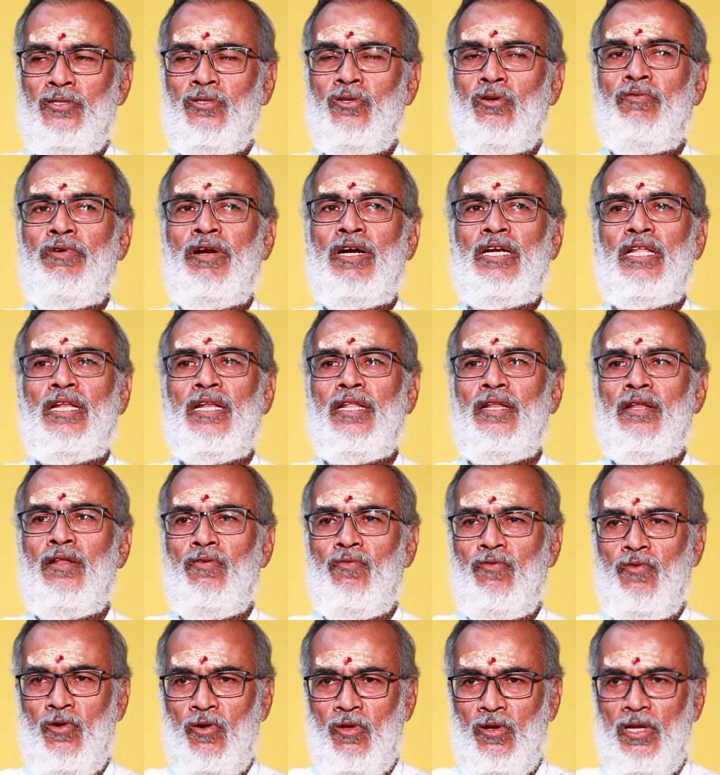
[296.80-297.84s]
సో వెంటనే
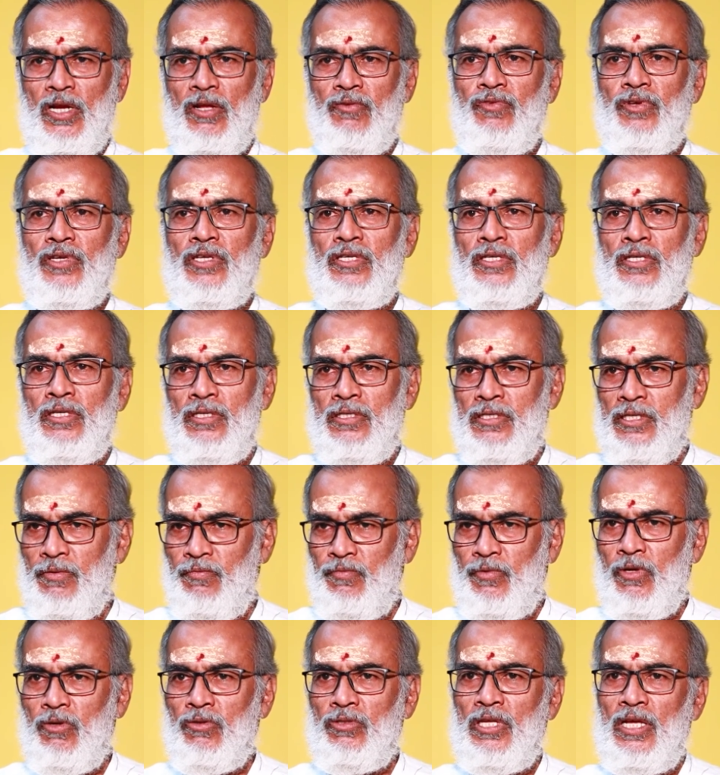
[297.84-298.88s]
నేను ఫోటోగ్రఫీకి
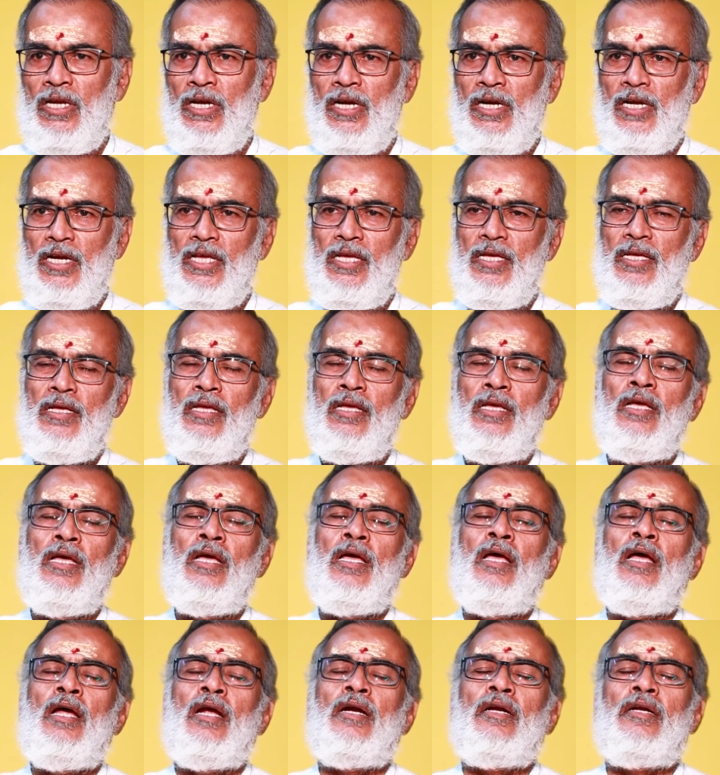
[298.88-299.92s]
షిఫ్ట్ అవుతానంటే
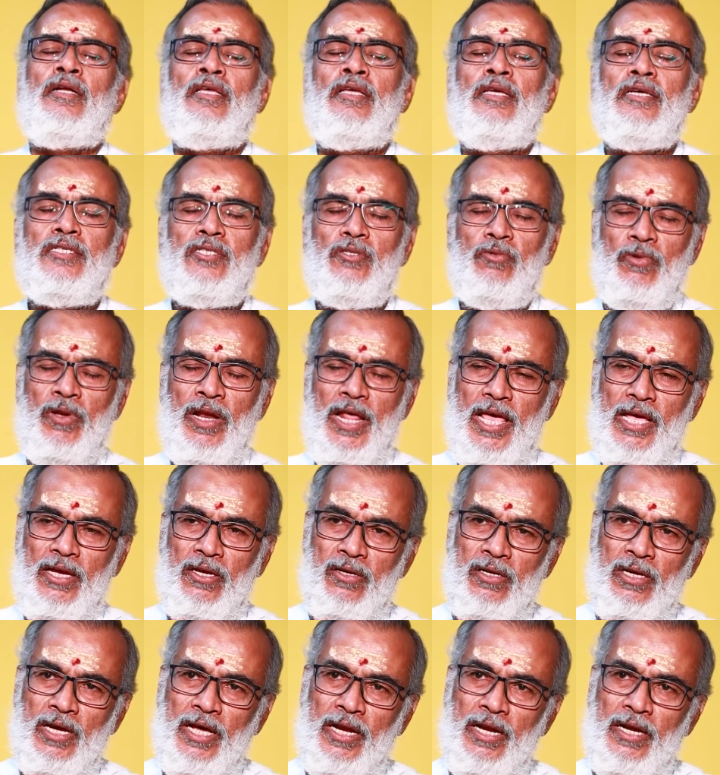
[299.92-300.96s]
టిఎస్
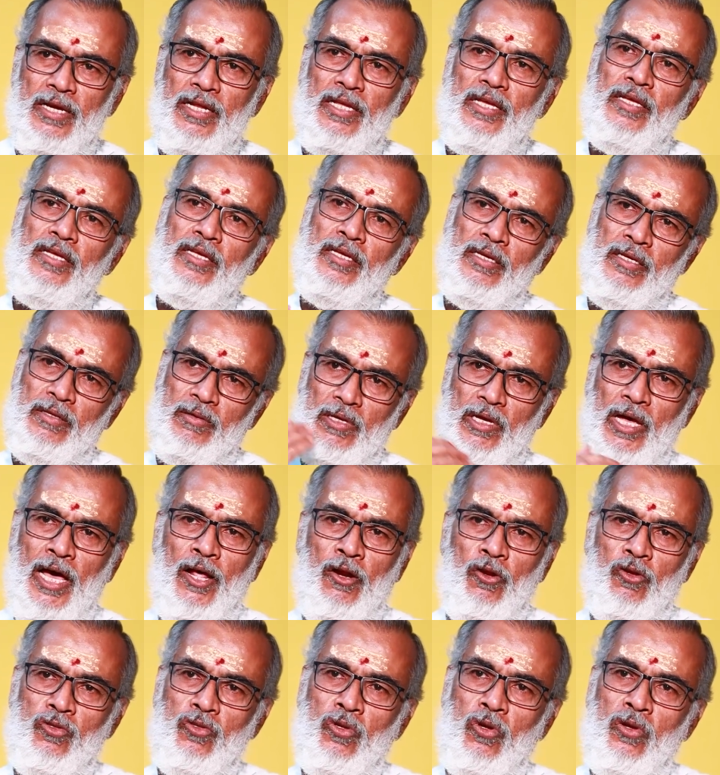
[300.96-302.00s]
వినాయకం గారని ఆ
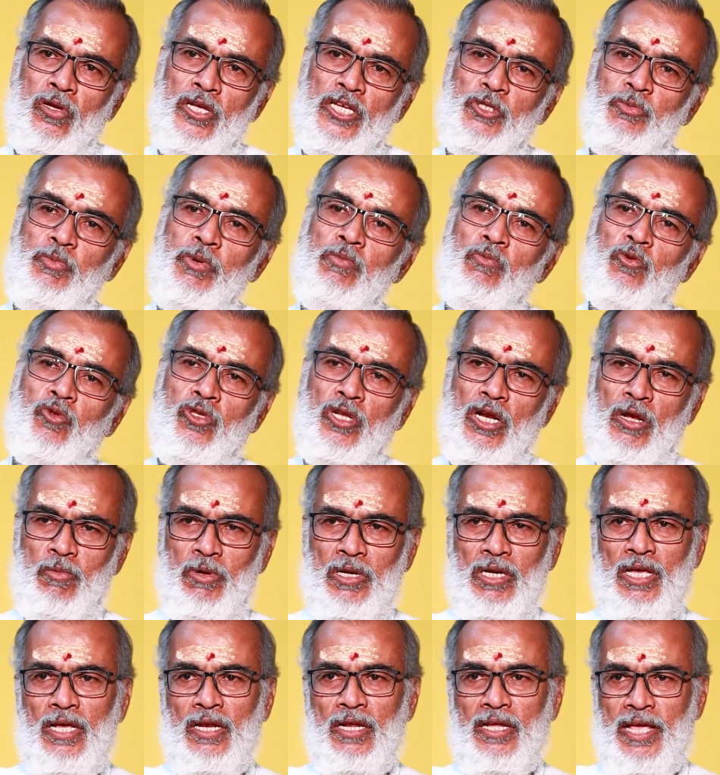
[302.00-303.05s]
రోజుల్లో ఎస్పి
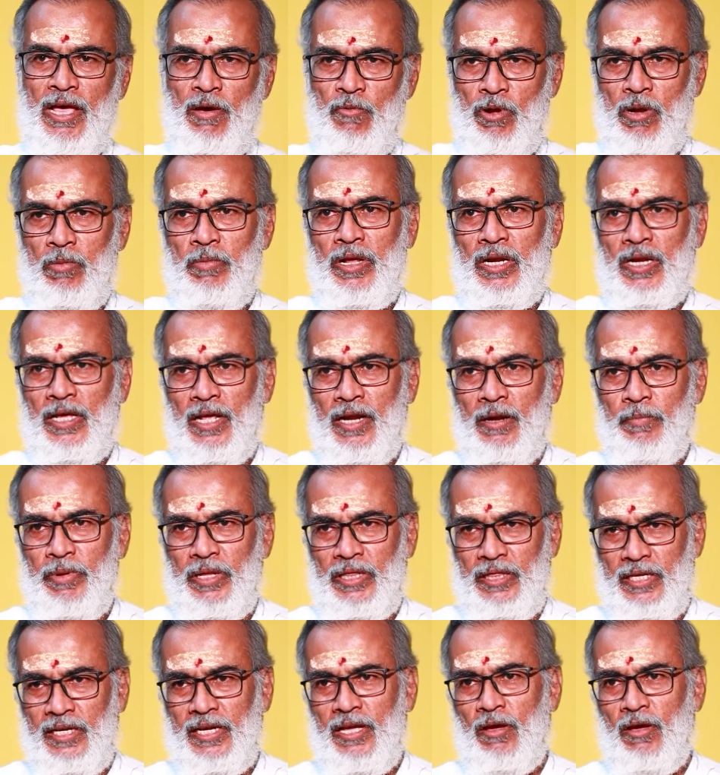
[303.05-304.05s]
ముత్తురామన్ గారు కెమెరామెన్ గారు పెద్ద